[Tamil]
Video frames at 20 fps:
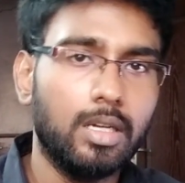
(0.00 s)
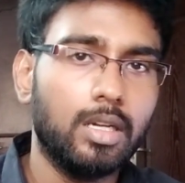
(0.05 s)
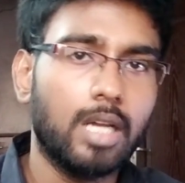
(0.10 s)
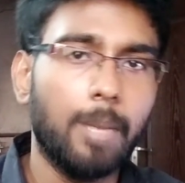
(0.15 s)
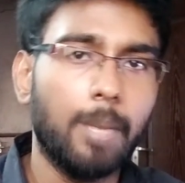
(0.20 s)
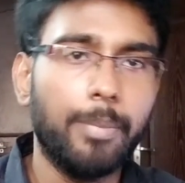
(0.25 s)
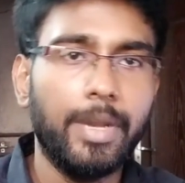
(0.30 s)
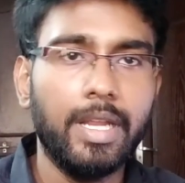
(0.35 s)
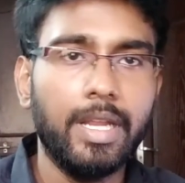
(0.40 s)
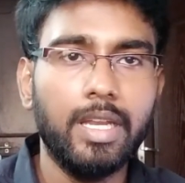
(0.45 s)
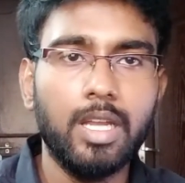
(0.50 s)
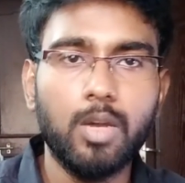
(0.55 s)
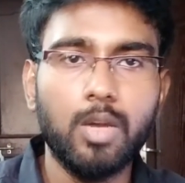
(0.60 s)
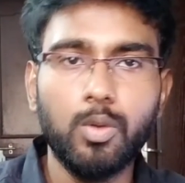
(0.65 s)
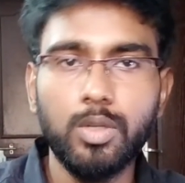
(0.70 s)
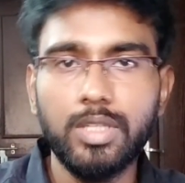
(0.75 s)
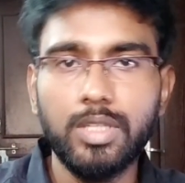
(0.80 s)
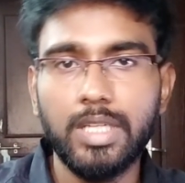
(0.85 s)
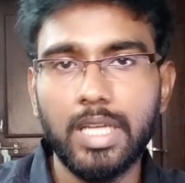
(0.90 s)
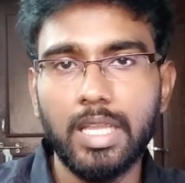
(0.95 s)
கம்பெனிக்கு நீங்கள்
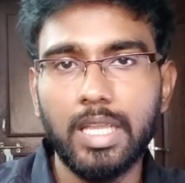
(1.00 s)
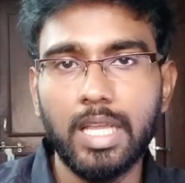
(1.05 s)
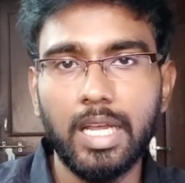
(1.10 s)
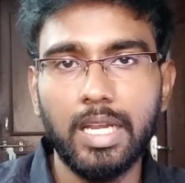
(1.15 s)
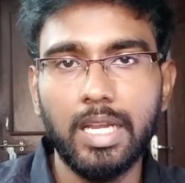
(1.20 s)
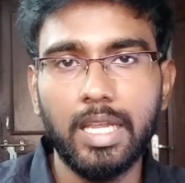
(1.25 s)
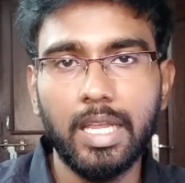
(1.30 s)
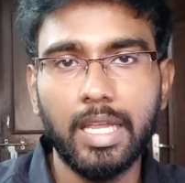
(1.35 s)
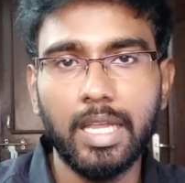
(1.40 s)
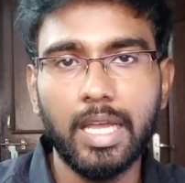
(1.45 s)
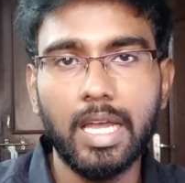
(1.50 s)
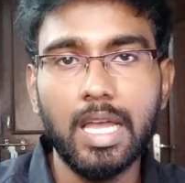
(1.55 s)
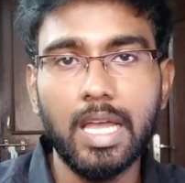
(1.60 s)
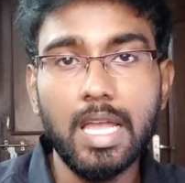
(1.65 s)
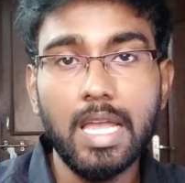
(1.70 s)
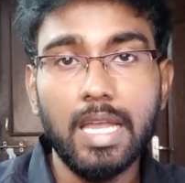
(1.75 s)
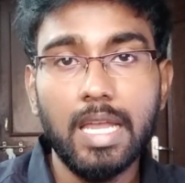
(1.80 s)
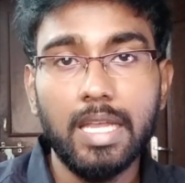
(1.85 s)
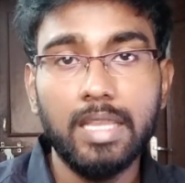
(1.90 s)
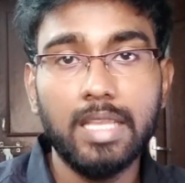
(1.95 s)
கொடுத்துட்டே தான் இருக்கீங்க
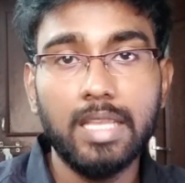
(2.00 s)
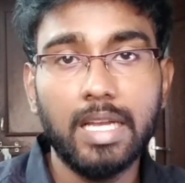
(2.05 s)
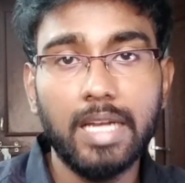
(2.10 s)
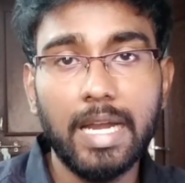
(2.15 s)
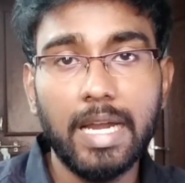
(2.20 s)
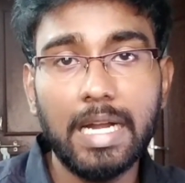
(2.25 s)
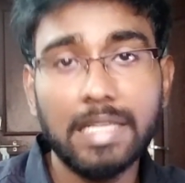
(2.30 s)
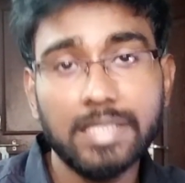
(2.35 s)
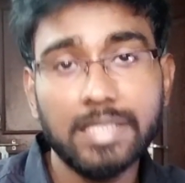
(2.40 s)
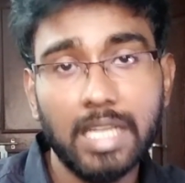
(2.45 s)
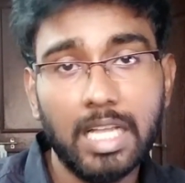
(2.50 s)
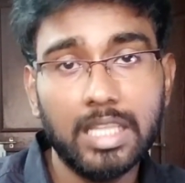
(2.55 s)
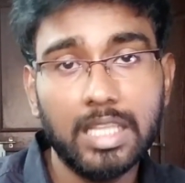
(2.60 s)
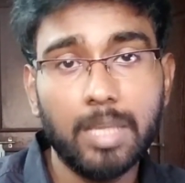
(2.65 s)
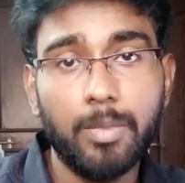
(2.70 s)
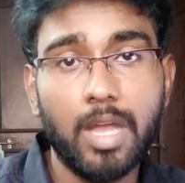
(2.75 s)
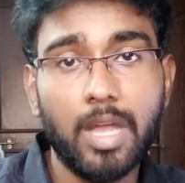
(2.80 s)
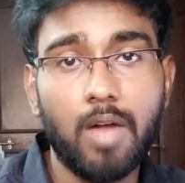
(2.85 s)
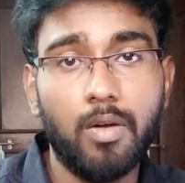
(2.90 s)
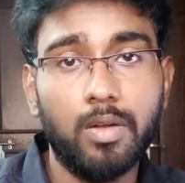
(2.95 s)
இந்த டேட்டாஸ்
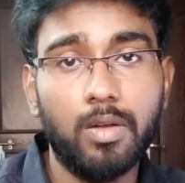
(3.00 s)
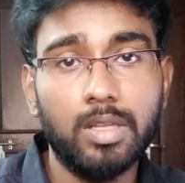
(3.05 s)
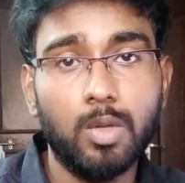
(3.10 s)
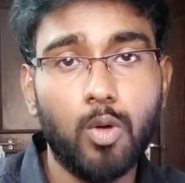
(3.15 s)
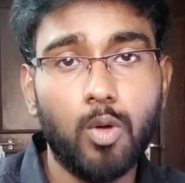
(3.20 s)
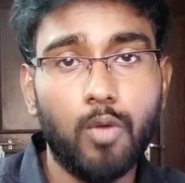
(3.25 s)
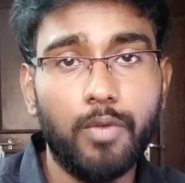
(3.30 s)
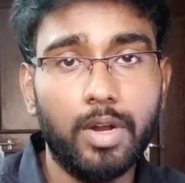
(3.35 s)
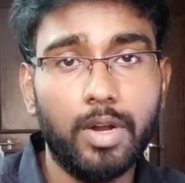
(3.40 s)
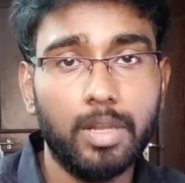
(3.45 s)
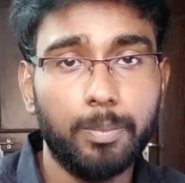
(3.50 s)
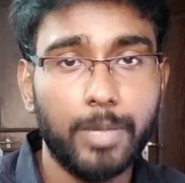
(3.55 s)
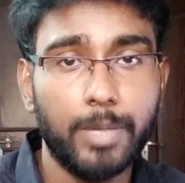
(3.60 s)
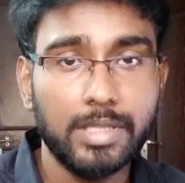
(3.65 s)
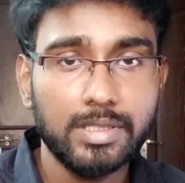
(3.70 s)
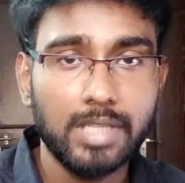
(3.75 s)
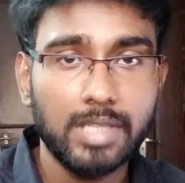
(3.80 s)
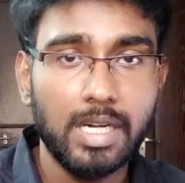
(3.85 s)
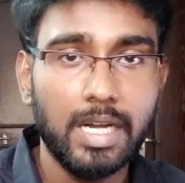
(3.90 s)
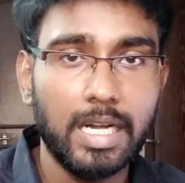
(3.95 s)
எல்லாத்தையுமே அவங்க வந்து ஒவ்வொரு
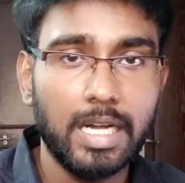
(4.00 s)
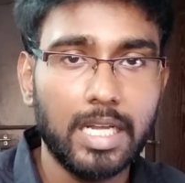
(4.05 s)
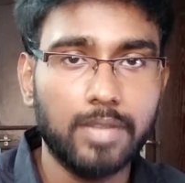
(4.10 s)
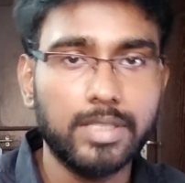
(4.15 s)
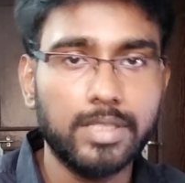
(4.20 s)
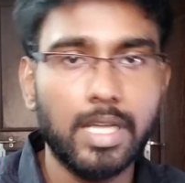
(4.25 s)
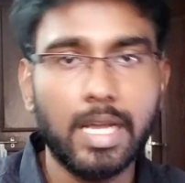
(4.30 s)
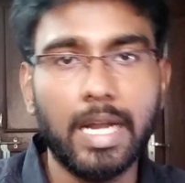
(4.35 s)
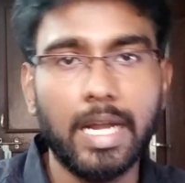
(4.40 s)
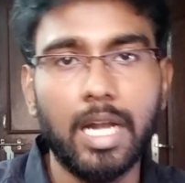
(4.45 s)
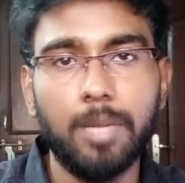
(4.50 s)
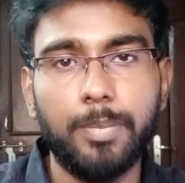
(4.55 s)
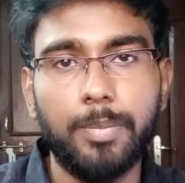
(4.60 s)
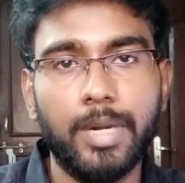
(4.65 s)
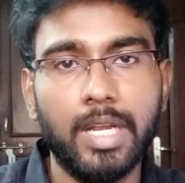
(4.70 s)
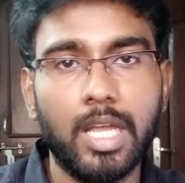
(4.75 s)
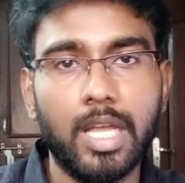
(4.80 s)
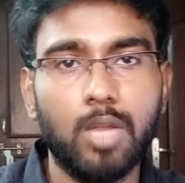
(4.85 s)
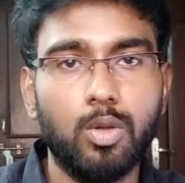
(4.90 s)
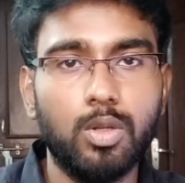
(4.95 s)
பர்சனல் டேட்டாஸாக கலெக்ட்
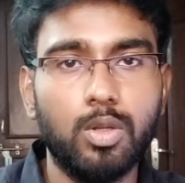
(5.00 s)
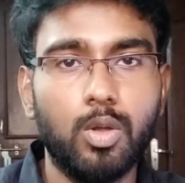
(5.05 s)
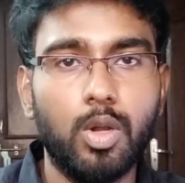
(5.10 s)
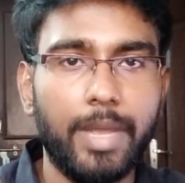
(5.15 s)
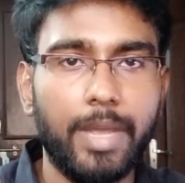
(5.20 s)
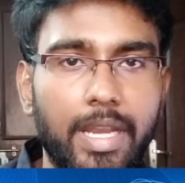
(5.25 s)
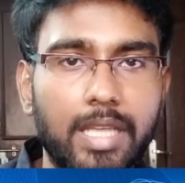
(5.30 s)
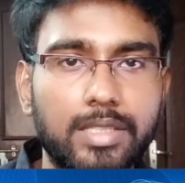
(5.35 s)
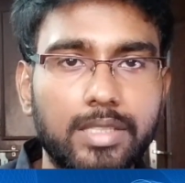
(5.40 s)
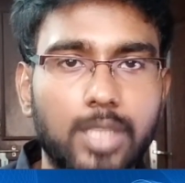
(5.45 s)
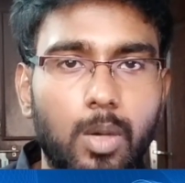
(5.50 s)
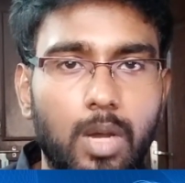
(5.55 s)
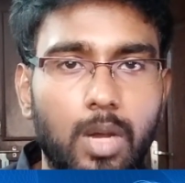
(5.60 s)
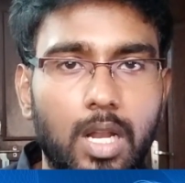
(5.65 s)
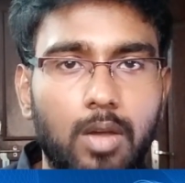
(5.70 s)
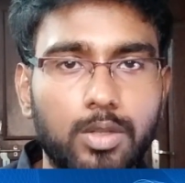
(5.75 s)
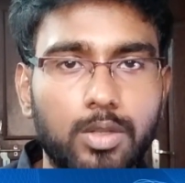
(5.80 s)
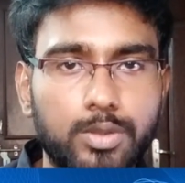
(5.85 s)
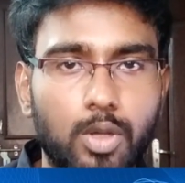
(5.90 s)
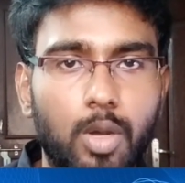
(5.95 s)
பண்ணி அது வந்து ஒரு பெரிய
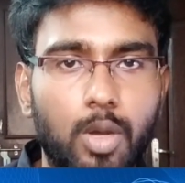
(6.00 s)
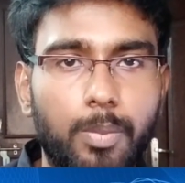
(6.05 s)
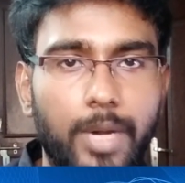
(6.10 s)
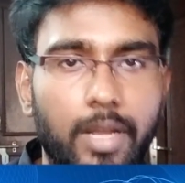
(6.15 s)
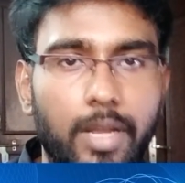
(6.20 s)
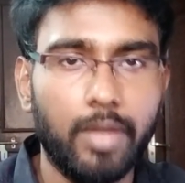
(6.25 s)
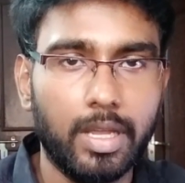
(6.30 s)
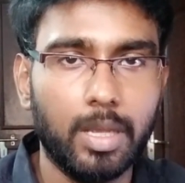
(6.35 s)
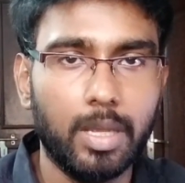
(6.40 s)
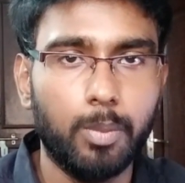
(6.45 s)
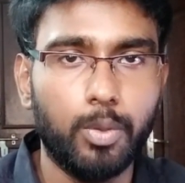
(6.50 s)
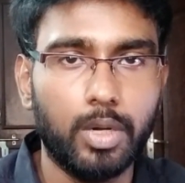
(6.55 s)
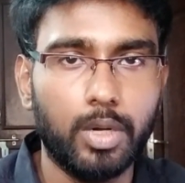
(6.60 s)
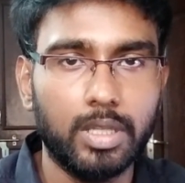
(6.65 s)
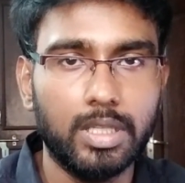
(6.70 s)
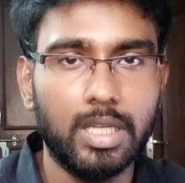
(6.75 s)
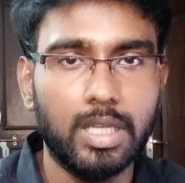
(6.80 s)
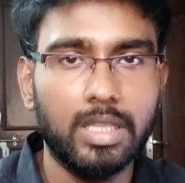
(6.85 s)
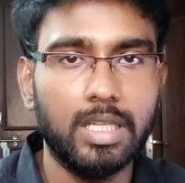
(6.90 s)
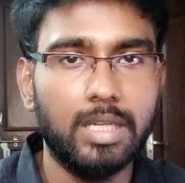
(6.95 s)
சவாலாக அவங்க ஸ்டோர் பண்ணி வைக்க
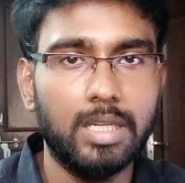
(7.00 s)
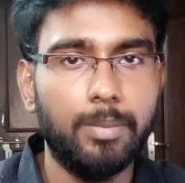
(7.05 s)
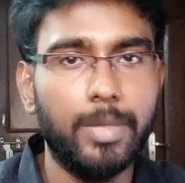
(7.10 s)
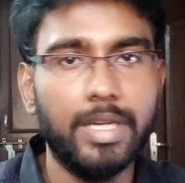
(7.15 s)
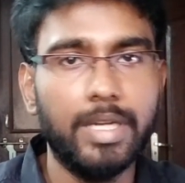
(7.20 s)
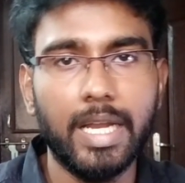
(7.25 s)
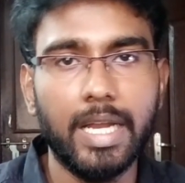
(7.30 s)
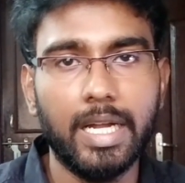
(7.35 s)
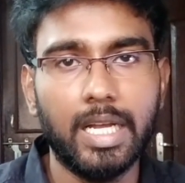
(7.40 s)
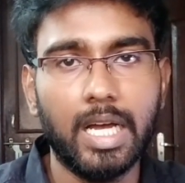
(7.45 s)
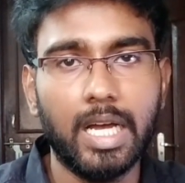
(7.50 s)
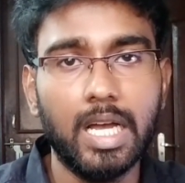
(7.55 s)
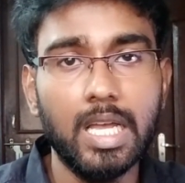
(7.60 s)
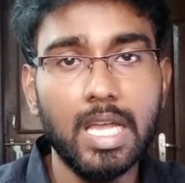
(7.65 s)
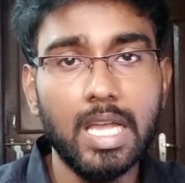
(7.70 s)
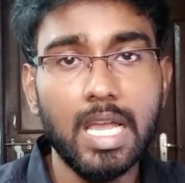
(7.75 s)
போகிறது தான் இந்த பிக் டேட்டா